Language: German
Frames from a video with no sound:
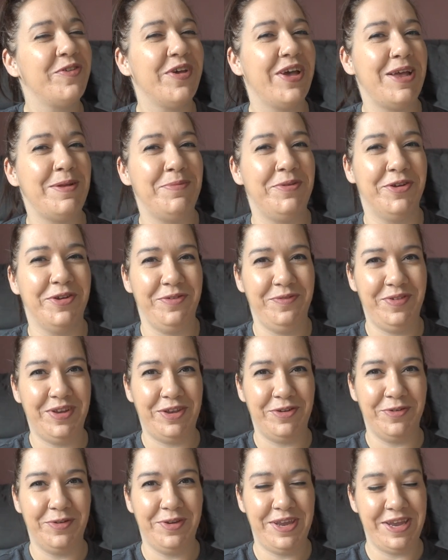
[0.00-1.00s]
zu einem neuen
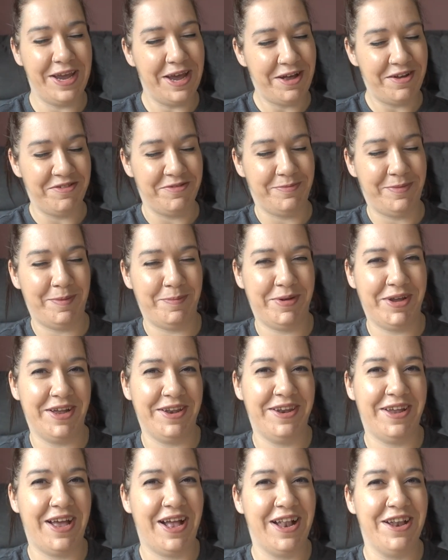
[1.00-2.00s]
Video hier auf meinem
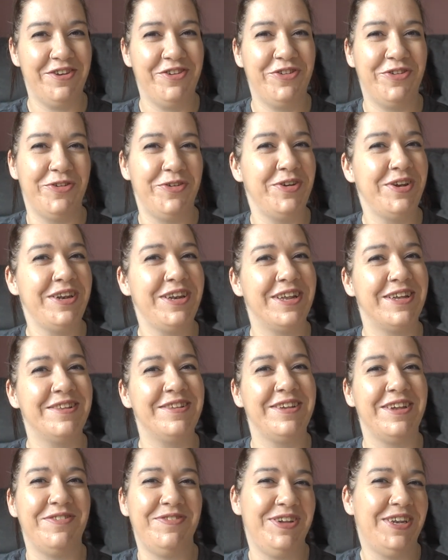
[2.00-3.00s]
Kanal. Schön,
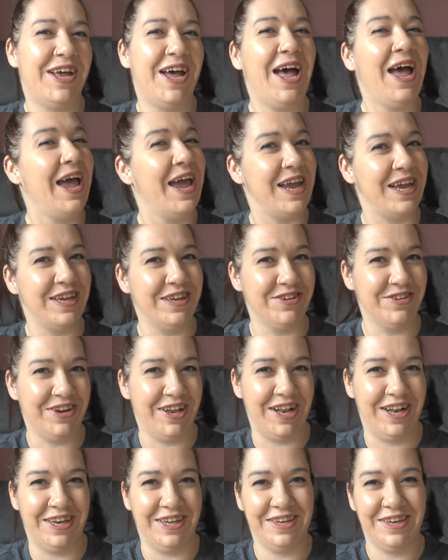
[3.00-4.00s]
dass ihr wieder
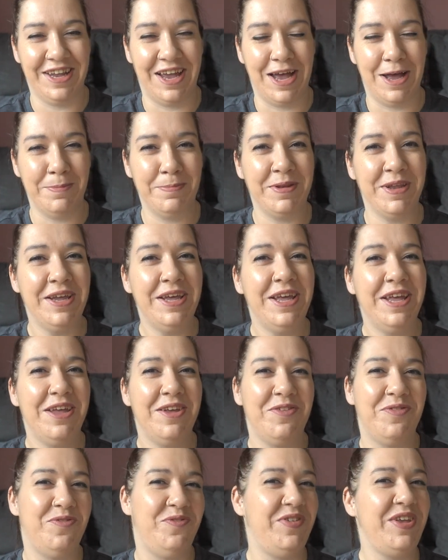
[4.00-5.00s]
eingeschaltet habt.
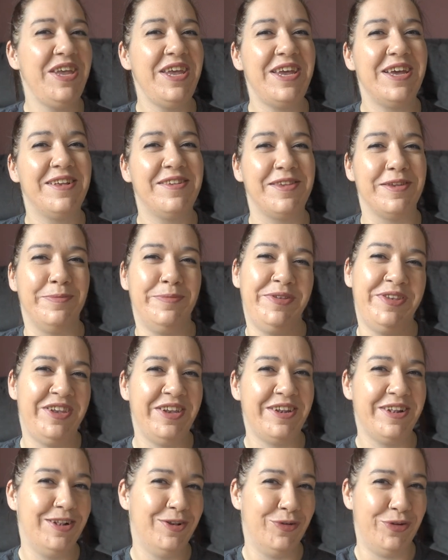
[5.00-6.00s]
Wie ihr es im
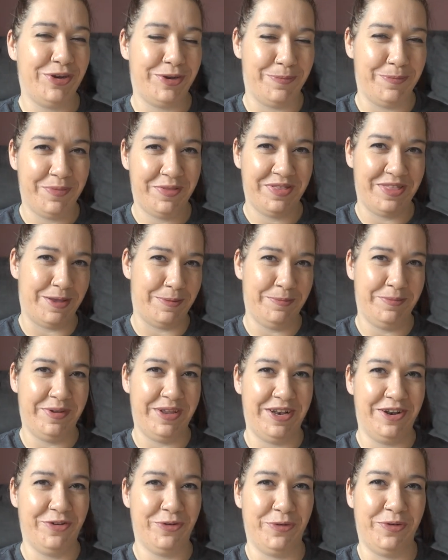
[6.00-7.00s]
Titel und im
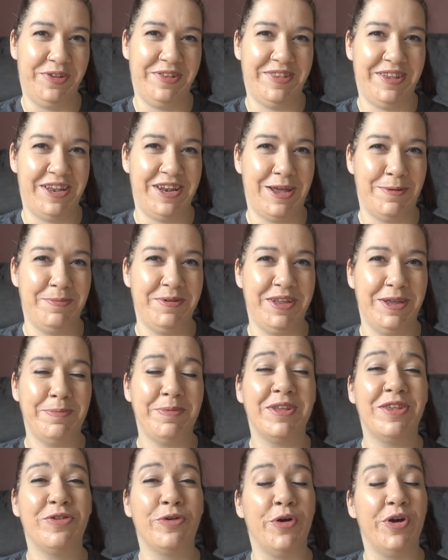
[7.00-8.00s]
Thumbnail schon gesehen habt,
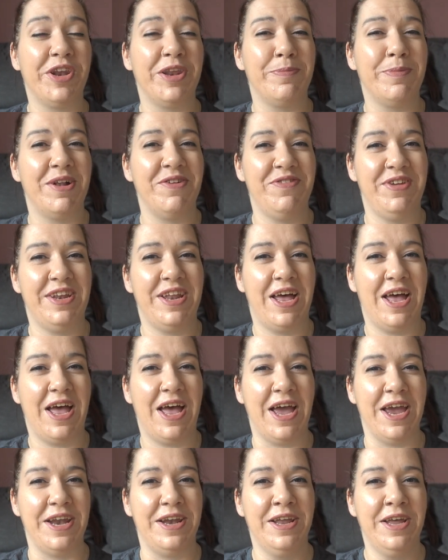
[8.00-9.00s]
gibt es heute mal wieder
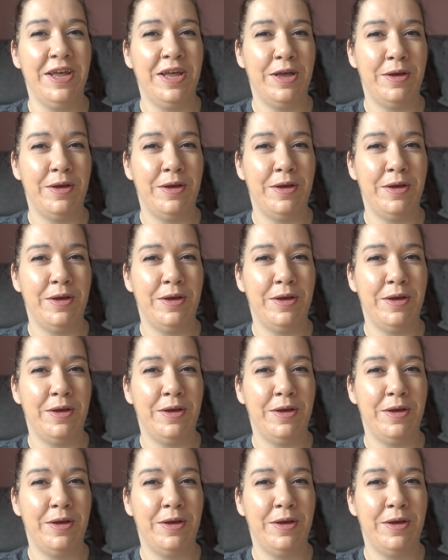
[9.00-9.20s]
ein